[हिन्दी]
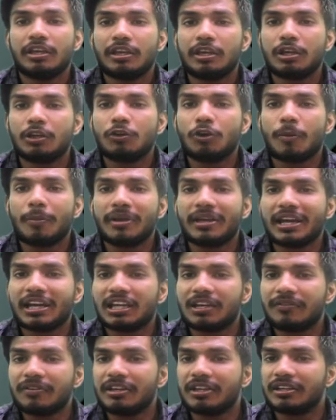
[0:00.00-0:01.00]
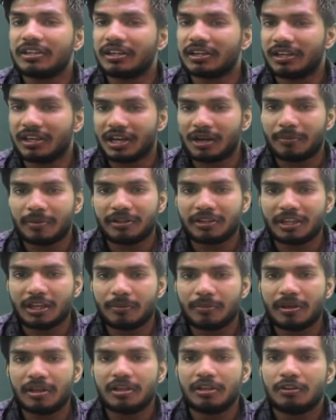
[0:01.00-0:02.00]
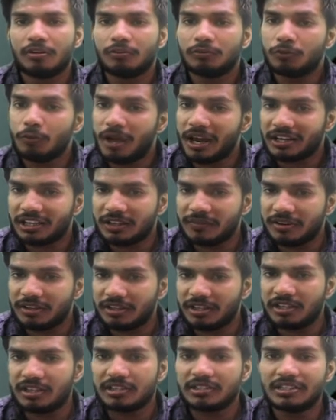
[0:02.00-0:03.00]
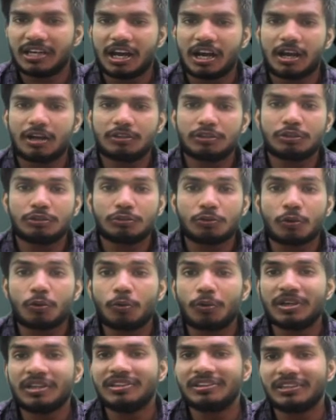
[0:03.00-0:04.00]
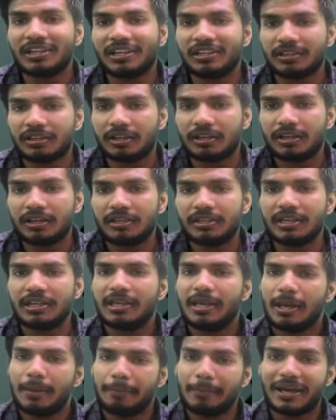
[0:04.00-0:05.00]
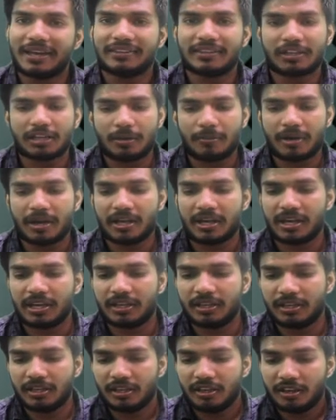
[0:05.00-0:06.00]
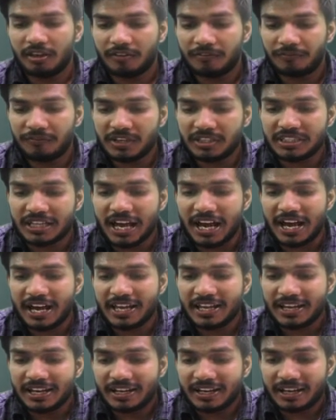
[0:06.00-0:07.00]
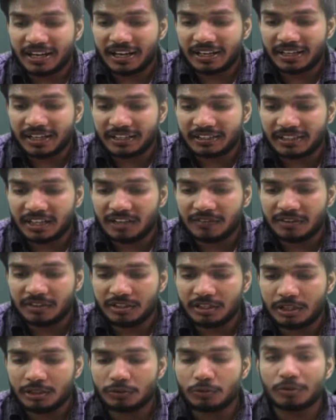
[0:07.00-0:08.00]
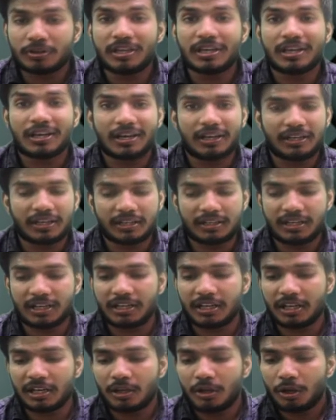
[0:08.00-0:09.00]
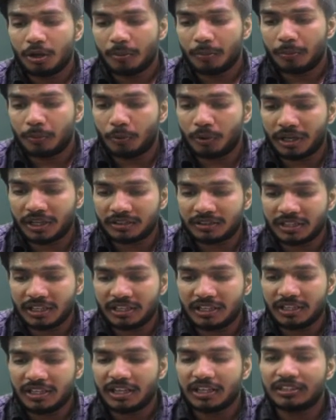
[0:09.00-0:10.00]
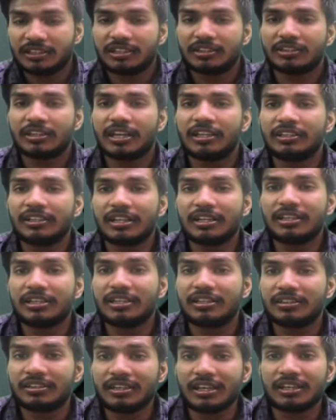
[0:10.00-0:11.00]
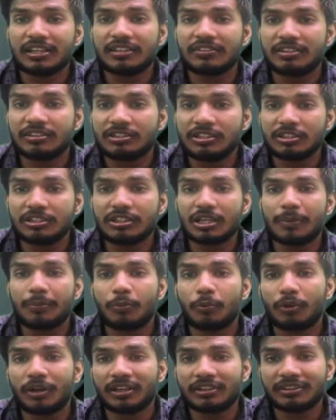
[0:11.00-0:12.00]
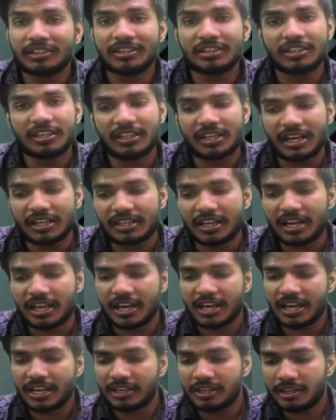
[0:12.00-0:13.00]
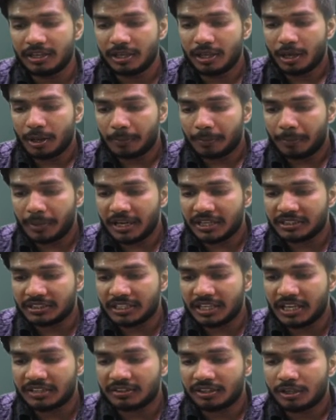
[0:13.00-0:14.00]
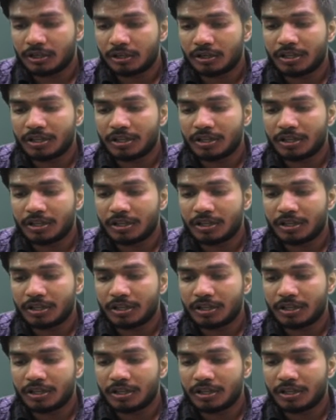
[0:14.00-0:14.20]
इकोनॉमिक एक्टिविटी का क्या मतलब है वो एक्टिविटी जहां जिसको कोई इंसान करके पैसा कमाया है विच आर कनेक्टेड विद जो कि कनेक्टेड है प्रोडक्शन जिसके अंदर किसी न किसी चीज़ का प्रोडक्शन किया जाया है परचेज